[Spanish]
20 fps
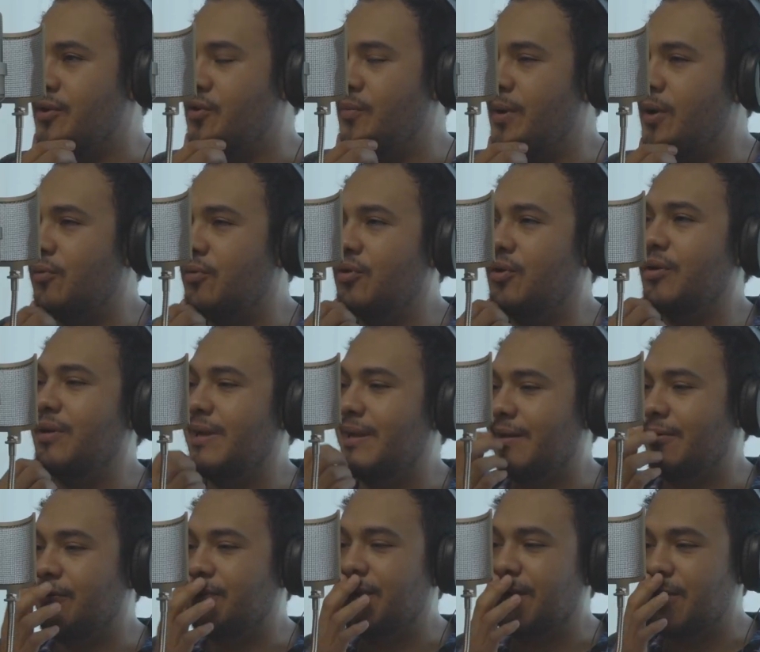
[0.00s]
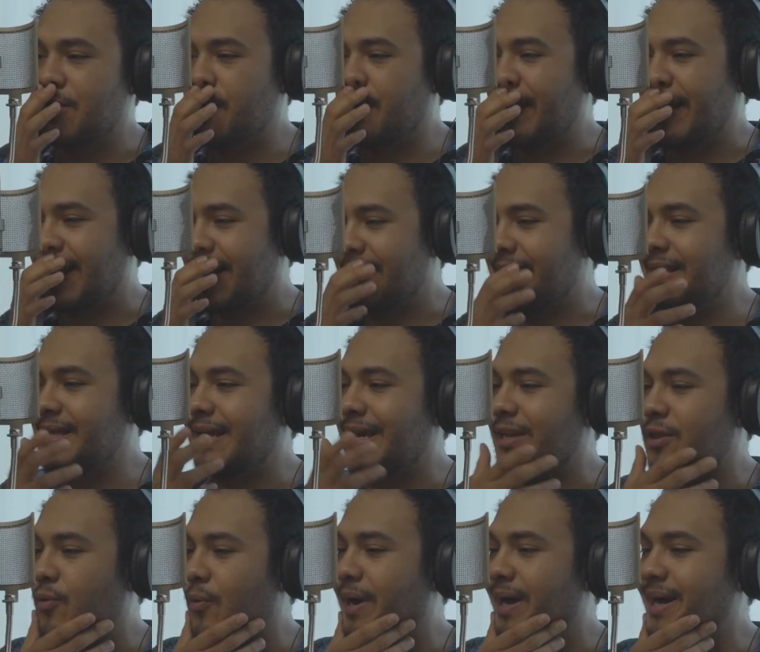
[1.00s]
Número uno, el contenido para redes
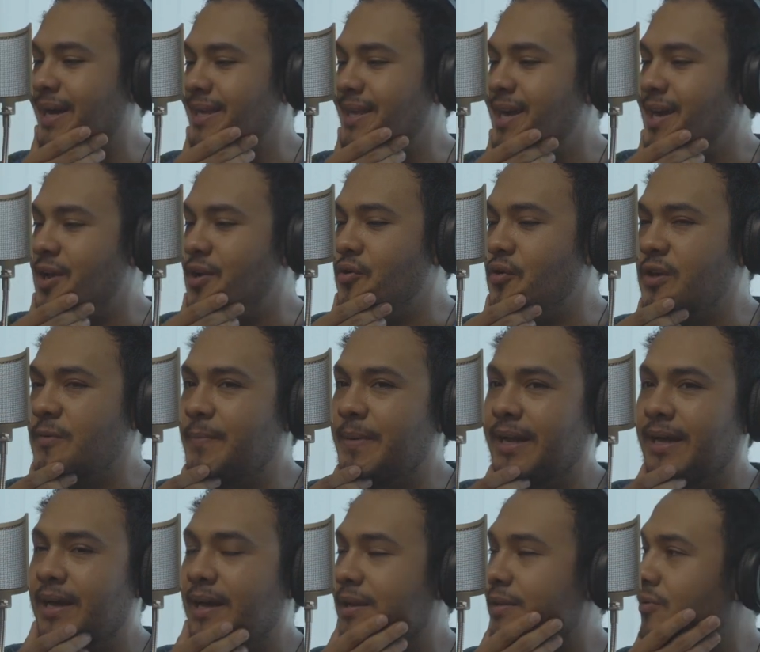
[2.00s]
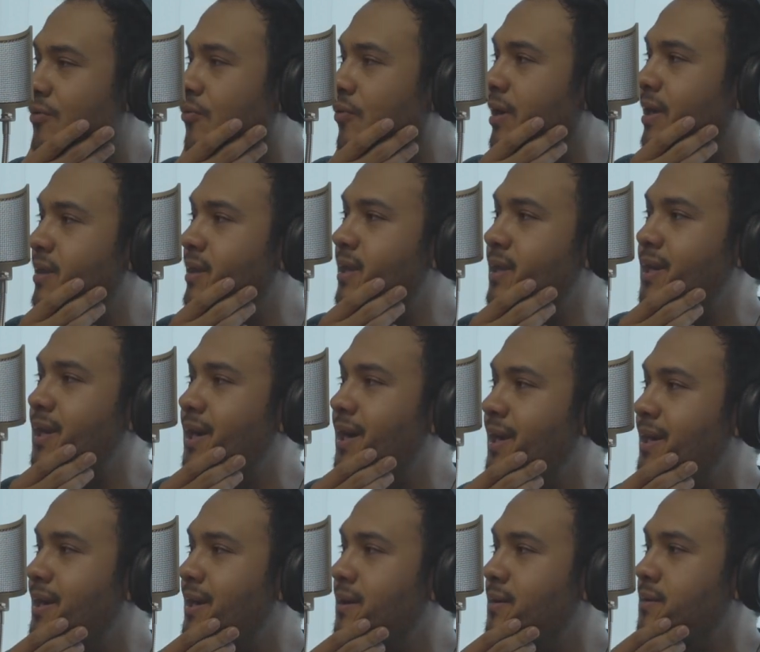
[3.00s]
que tú hagas no es para tu gente
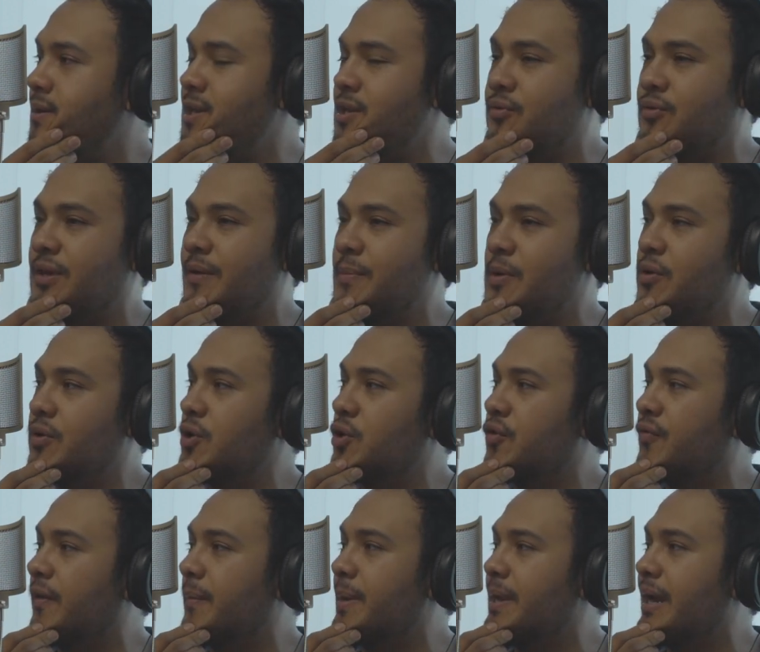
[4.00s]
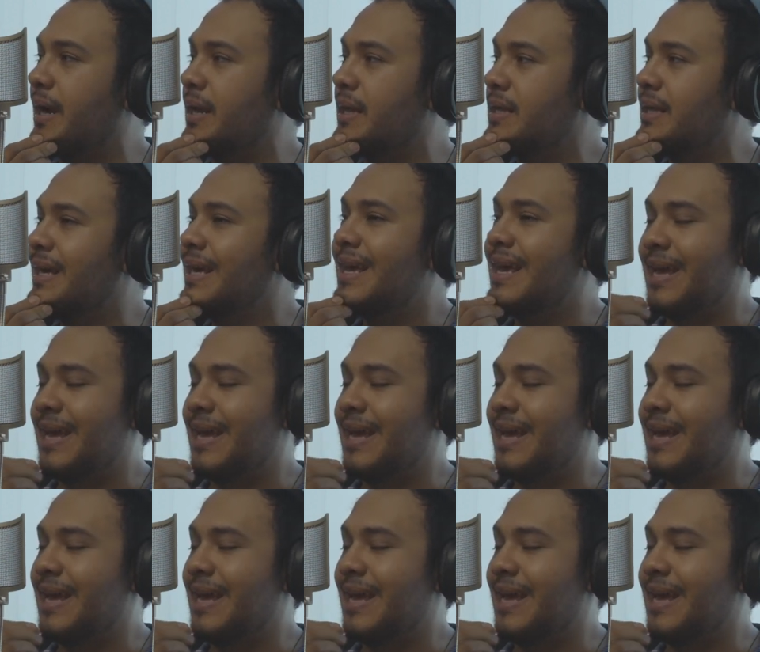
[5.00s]
cercana, ni tus amigos ni tus familiares.